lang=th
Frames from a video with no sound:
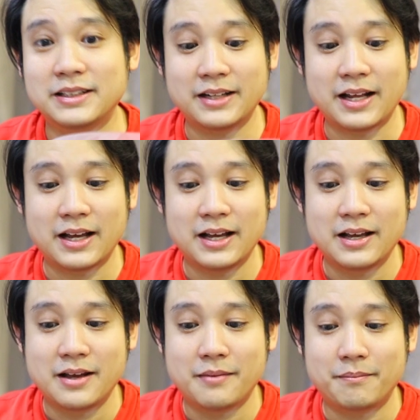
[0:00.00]
ริงๆเนี่ย
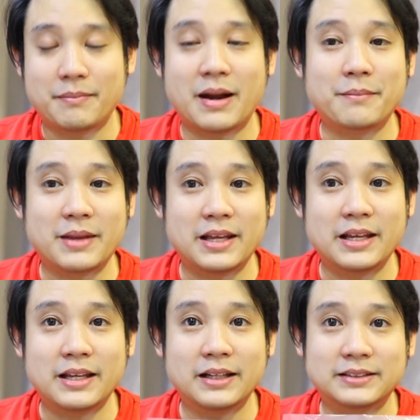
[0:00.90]
มันมี
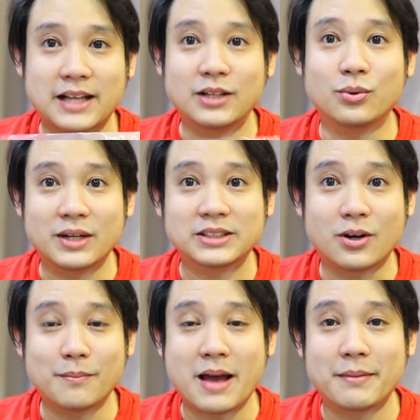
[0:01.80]
ใช้ถุงได้
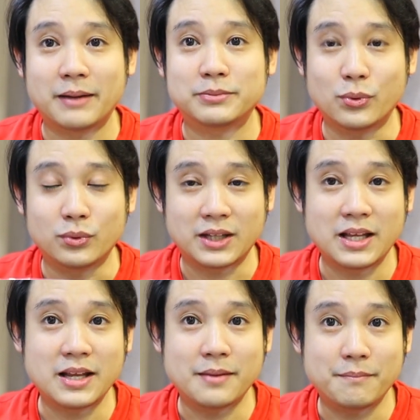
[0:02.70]
2แบบนะครับถุง
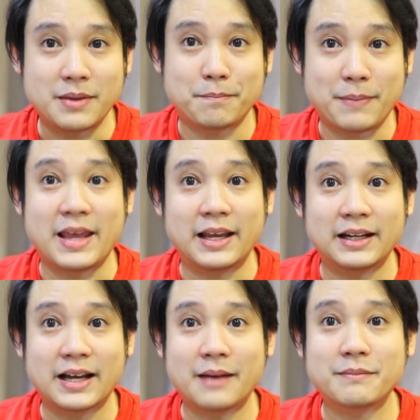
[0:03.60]
ที่มีปีก
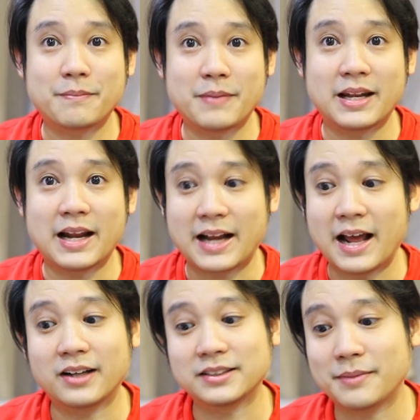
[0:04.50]
นะครับมีปีกด้าน
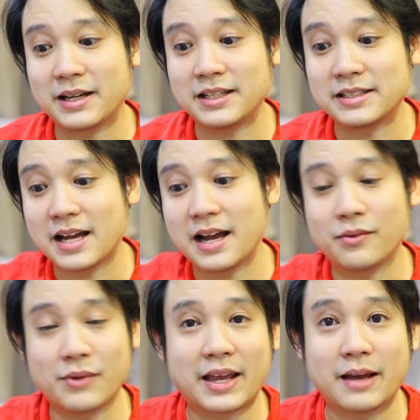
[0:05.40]
ข้างก็สามารถที่จะ
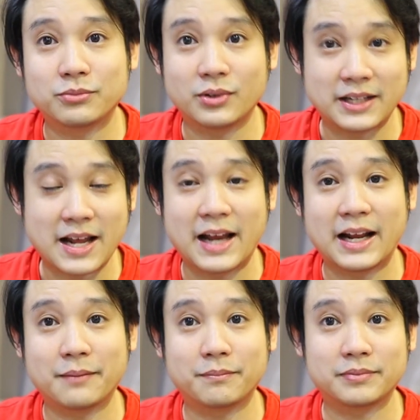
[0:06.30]
แวคแคมตัวนี้ได้
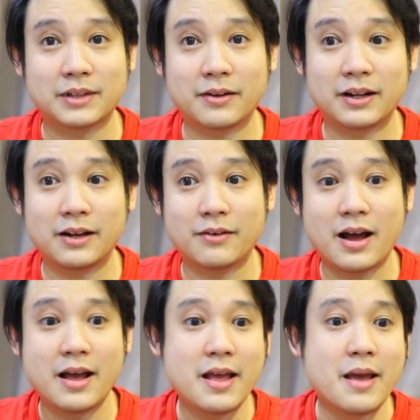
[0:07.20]
นะครับแต่ถ้าเกิด
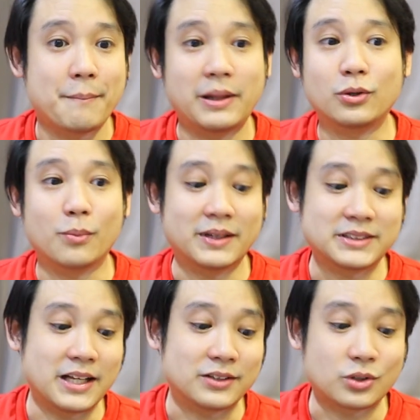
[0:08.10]
ว่าเป็นถุงพลาส
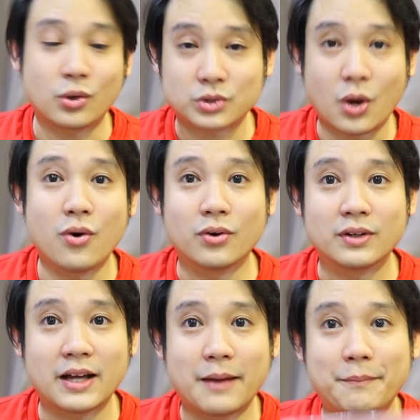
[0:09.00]
ติกตร
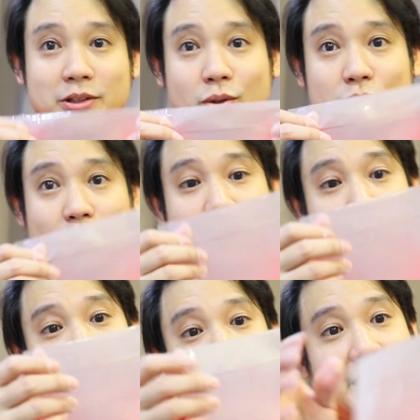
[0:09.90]
งๆนะครับเป็นตรงๆธร
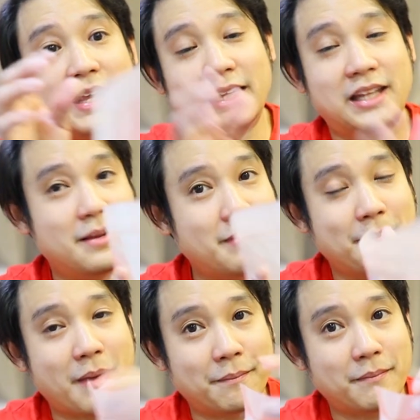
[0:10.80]
รมดาอย่างเงี้ยที่
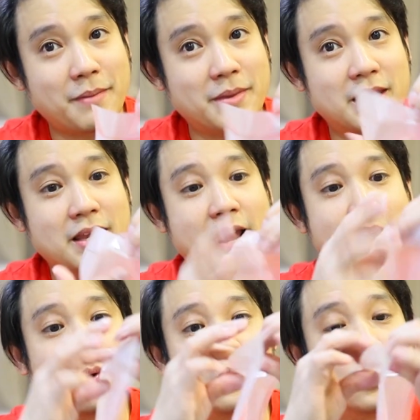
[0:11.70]
ไม่มี
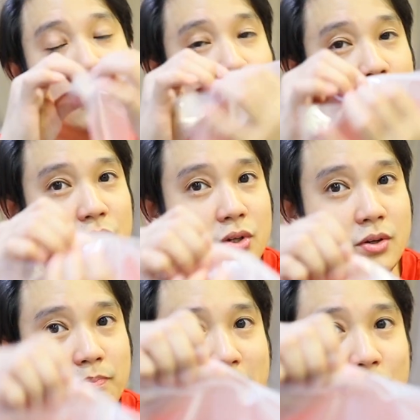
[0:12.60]
ไอ้ขุ่
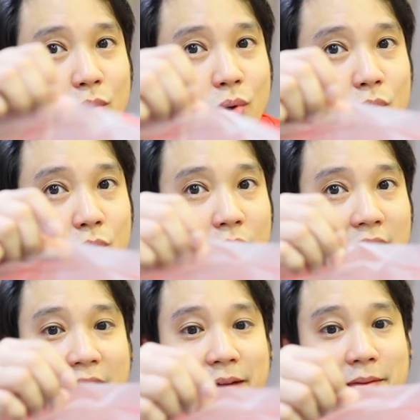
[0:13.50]
นๆเป็นรูๆอยู่
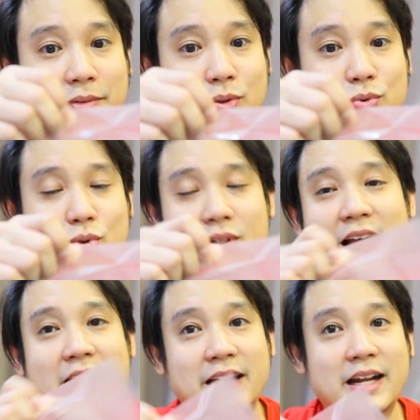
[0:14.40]
ข้างหลังแบบถุงสูญ
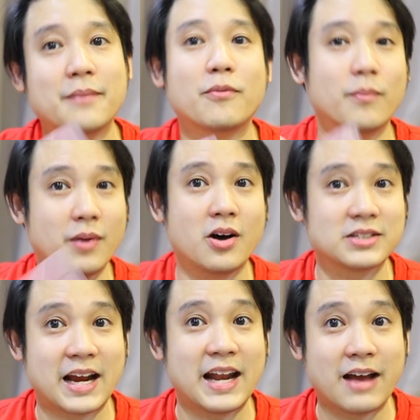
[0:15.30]
ญากาศเนี่ยผมลอง
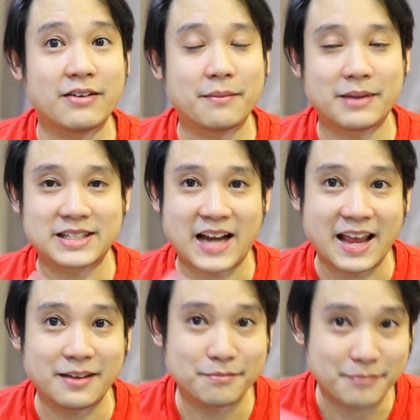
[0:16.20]
ใช้แล้วเนี่ยมันใช้
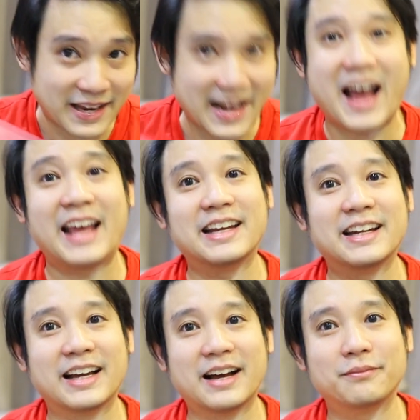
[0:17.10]
ไม่ได้
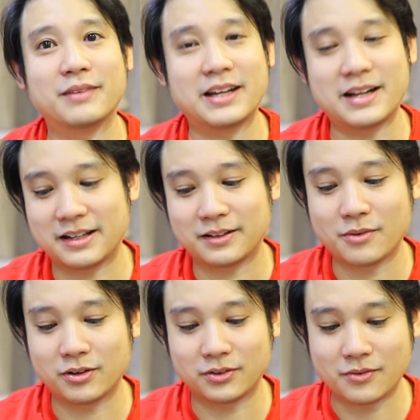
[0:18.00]
นะครับอันนี้เนี่ยต้อง
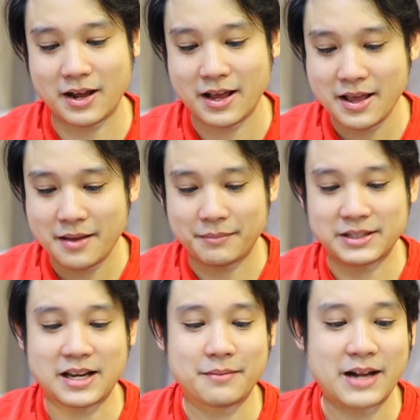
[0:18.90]
บอกตรงว่ามัน
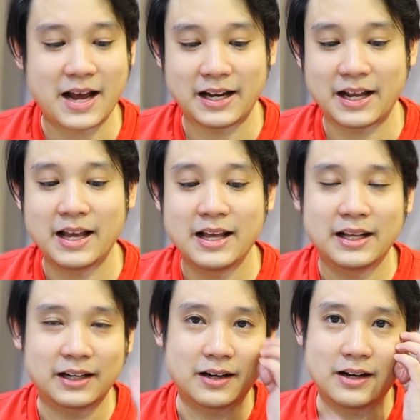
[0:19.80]
ใช้ไม่ได้นะ
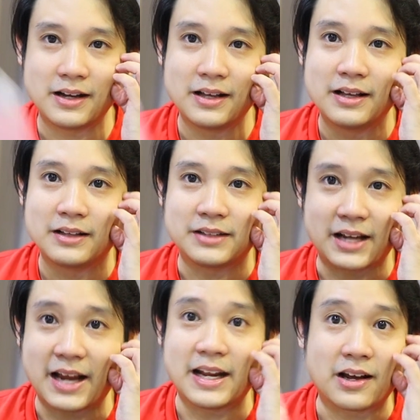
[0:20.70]
ก็ยั
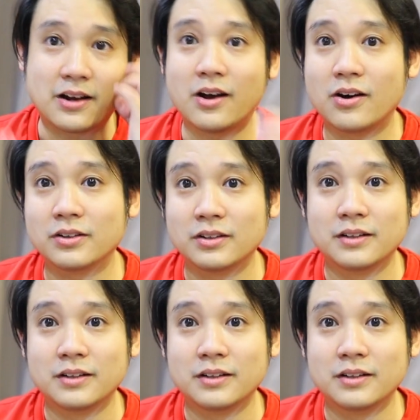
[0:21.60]
งไงเนี่ยก็ลอง